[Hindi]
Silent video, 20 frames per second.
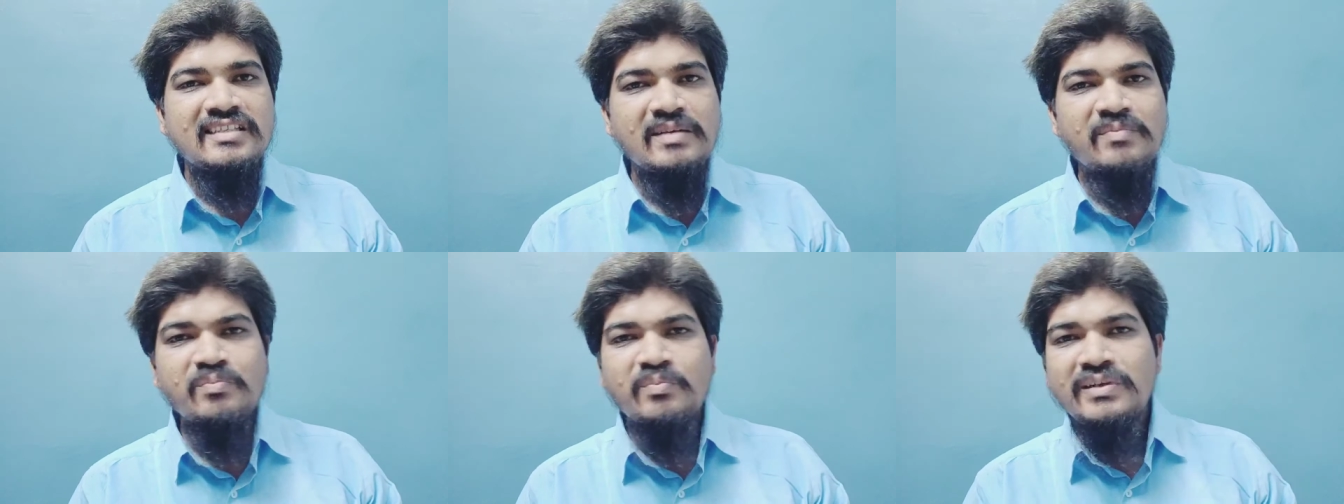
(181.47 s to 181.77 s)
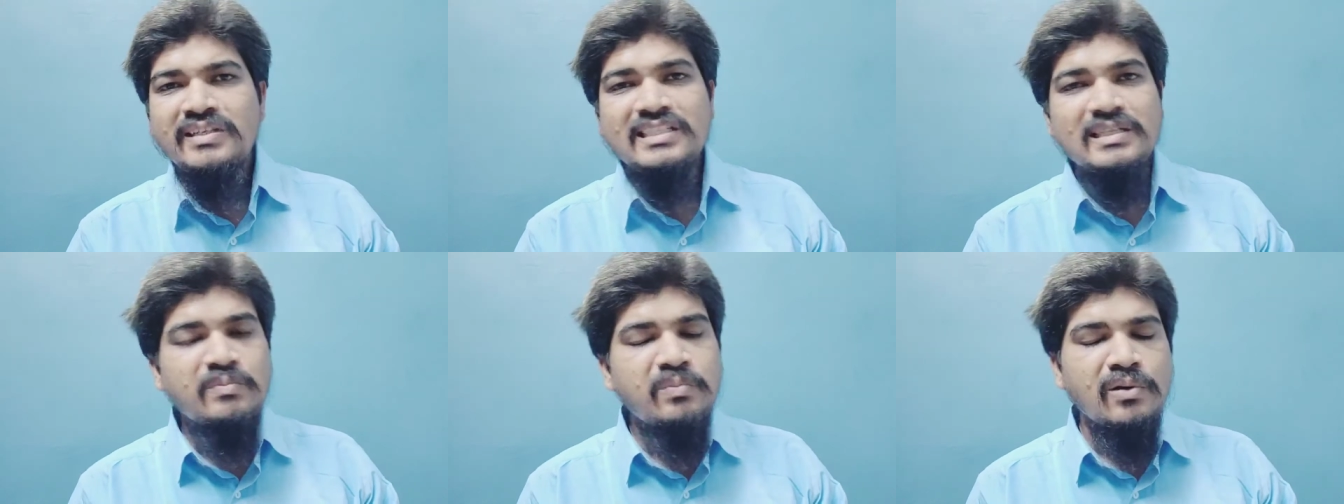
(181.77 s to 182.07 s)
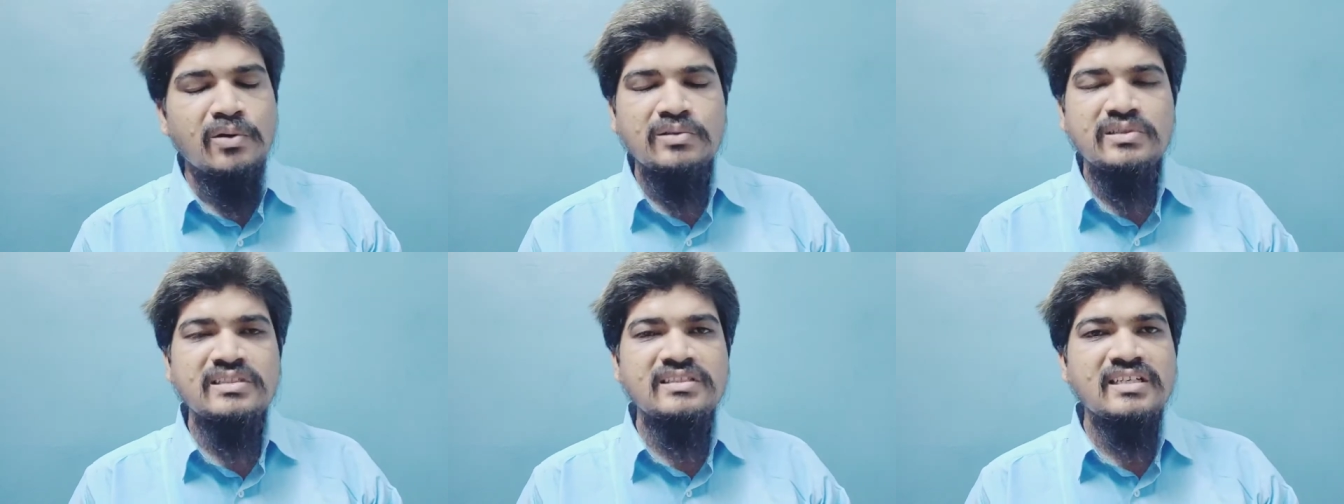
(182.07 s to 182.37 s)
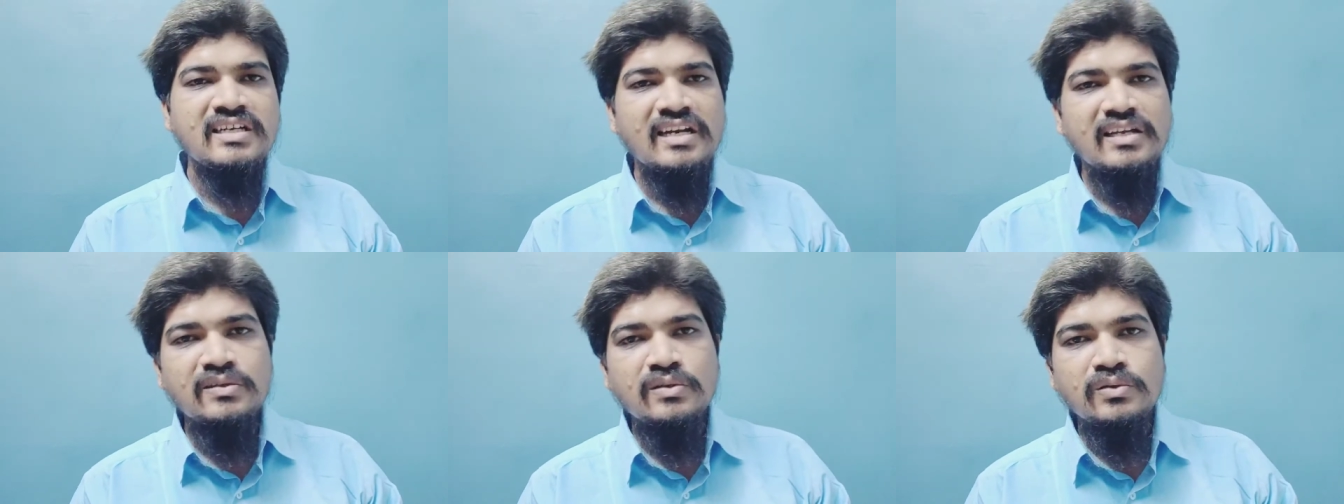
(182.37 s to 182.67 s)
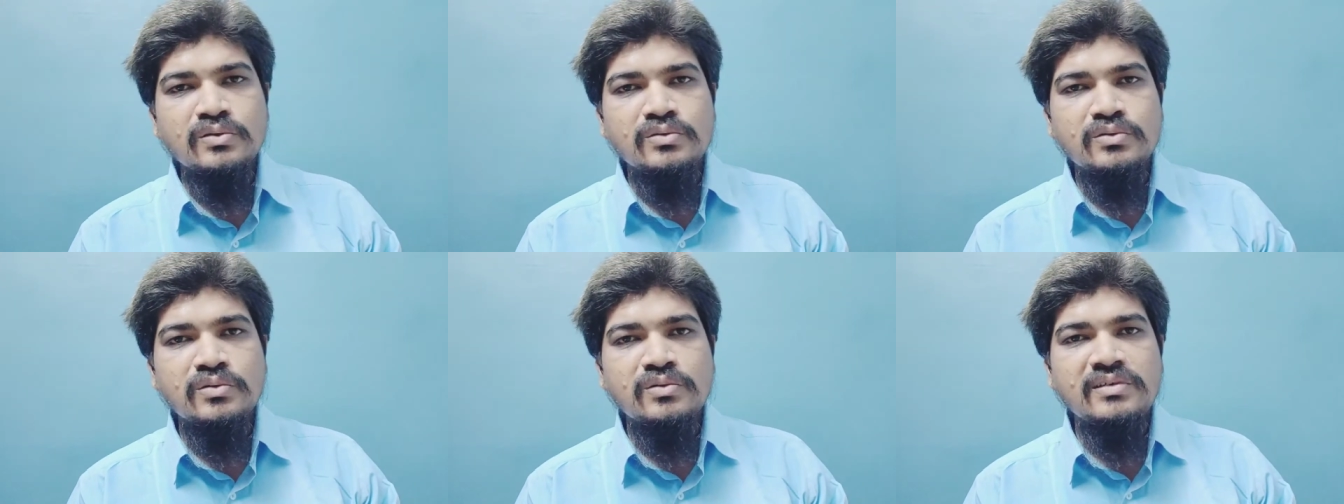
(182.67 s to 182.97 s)
सिंपल सी प्रोसीजर है
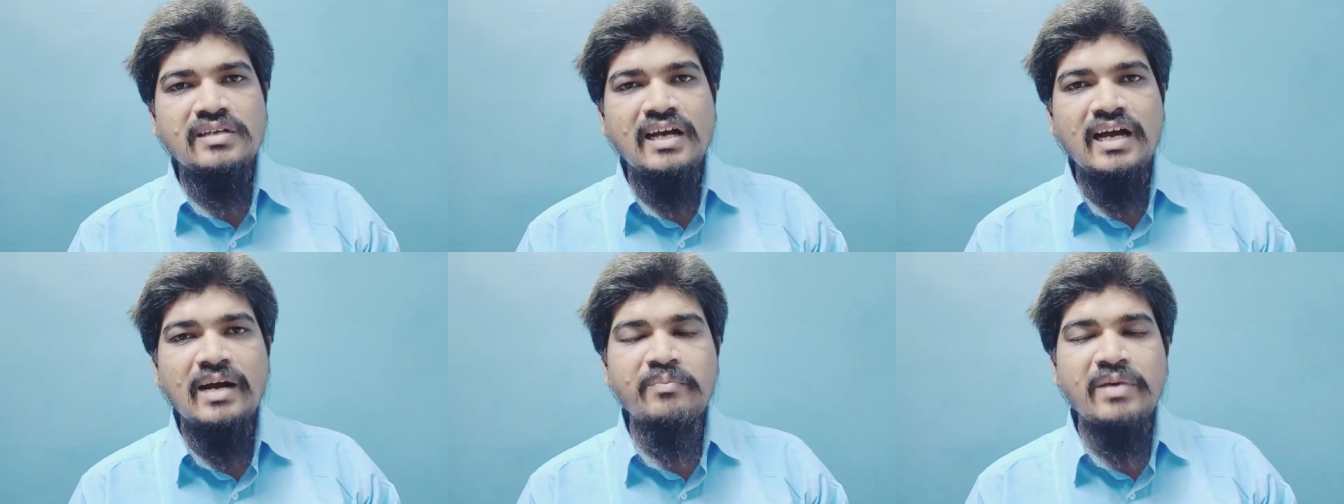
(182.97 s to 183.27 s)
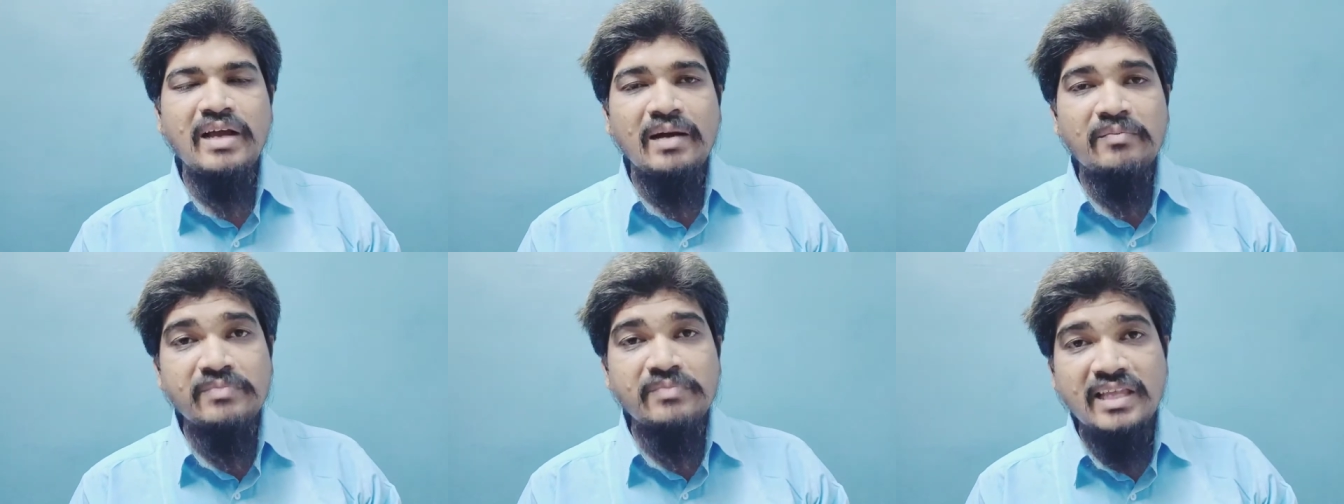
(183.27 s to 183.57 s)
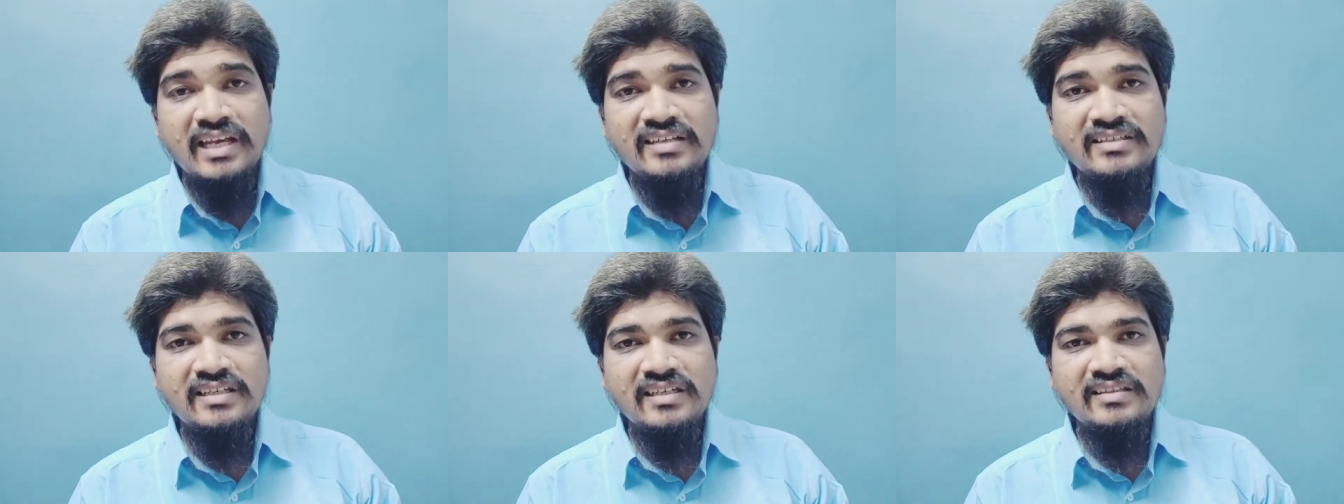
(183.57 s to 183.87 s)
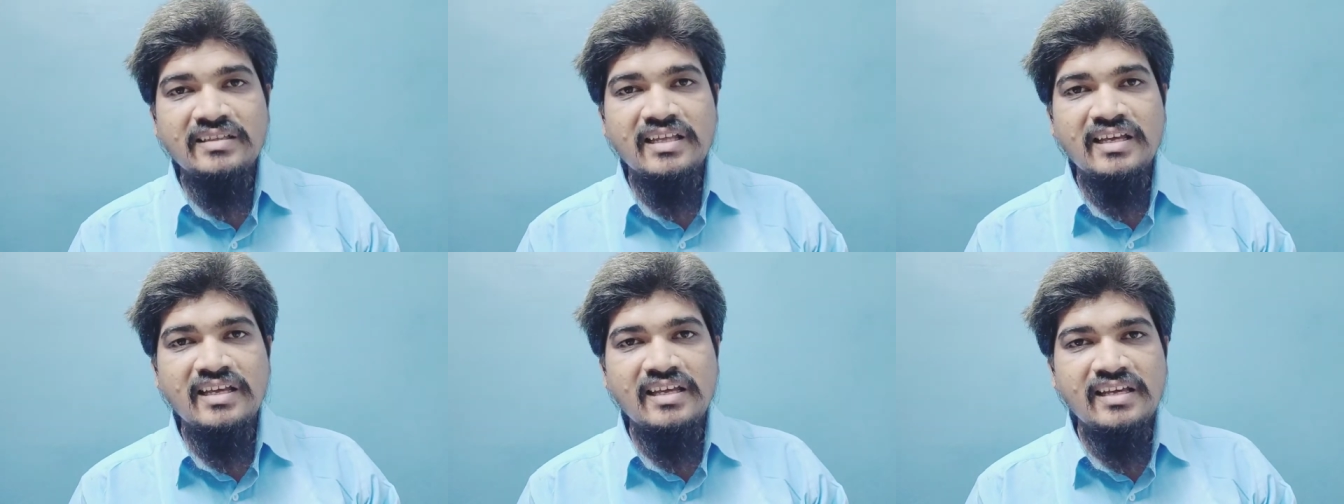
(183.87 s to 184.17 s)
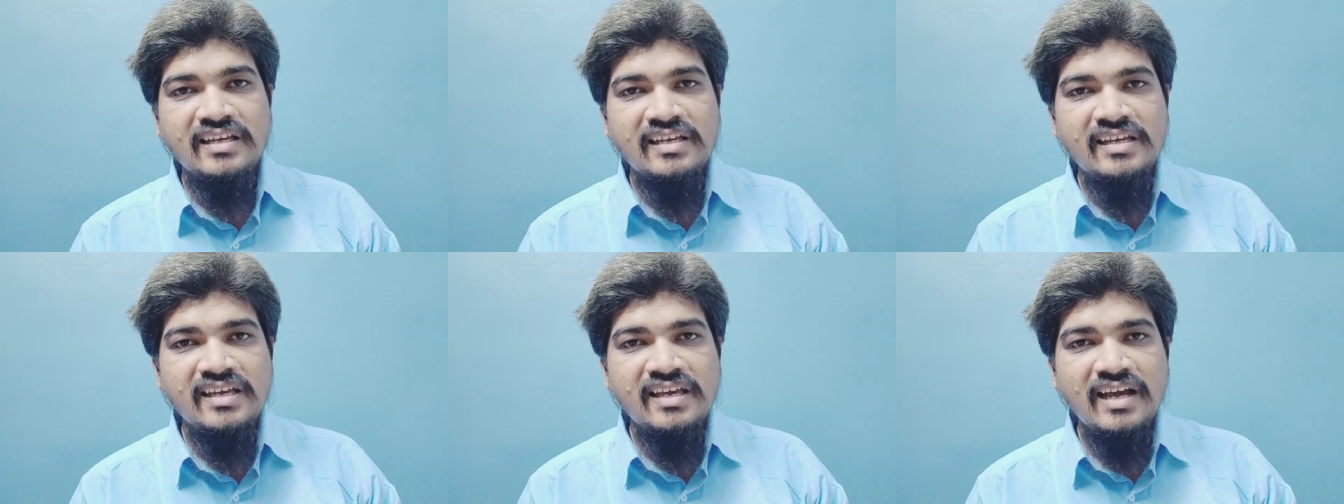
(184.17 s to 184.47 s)
दोस्तों यहाँ पे आप देख सकते
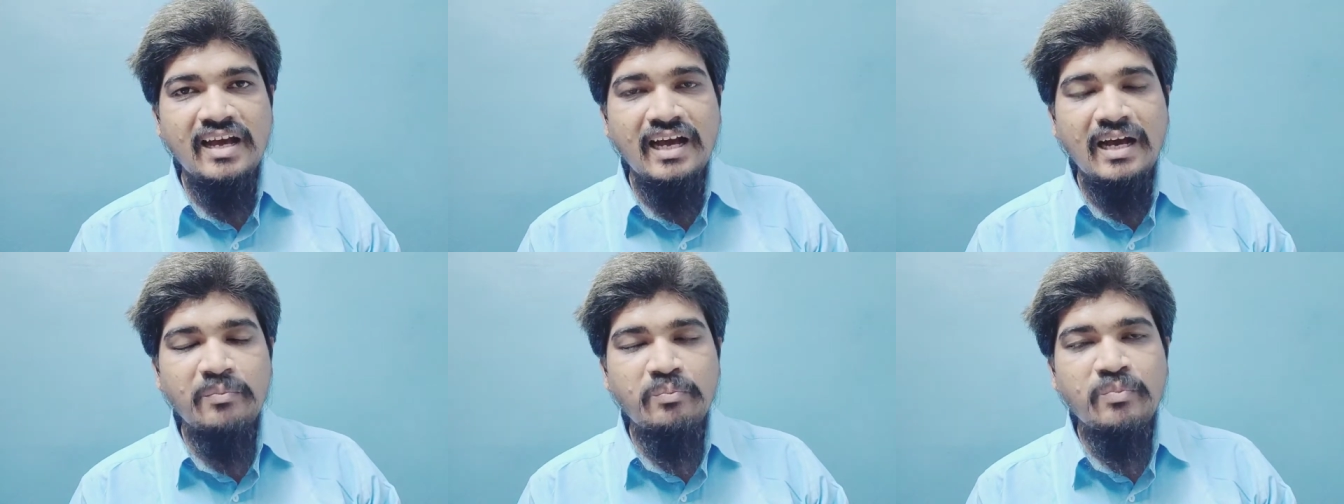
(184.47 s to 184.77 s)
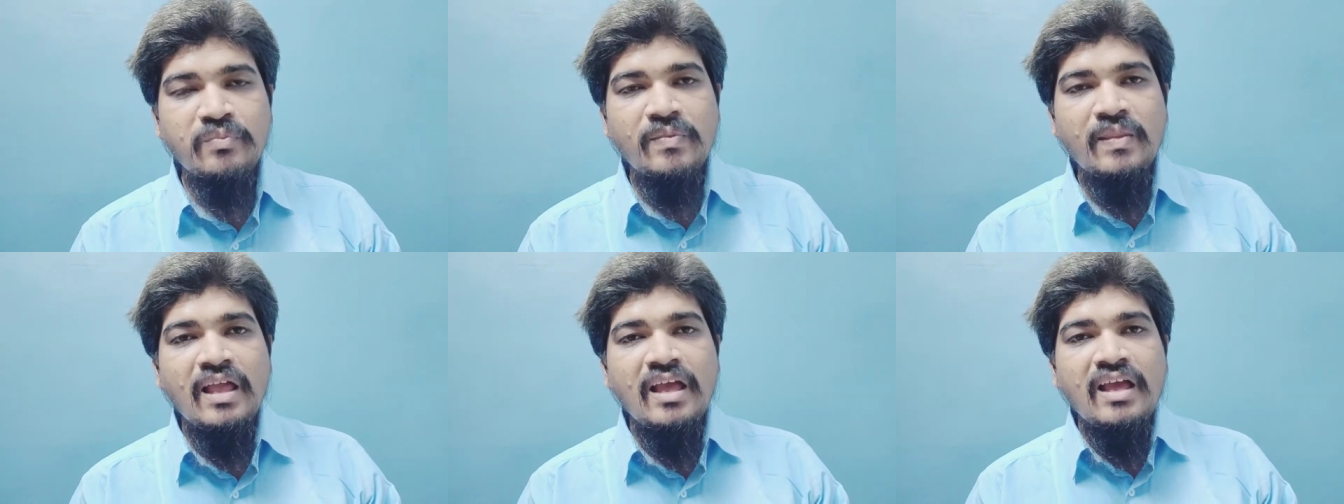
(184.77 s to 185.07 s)
हैं कि आप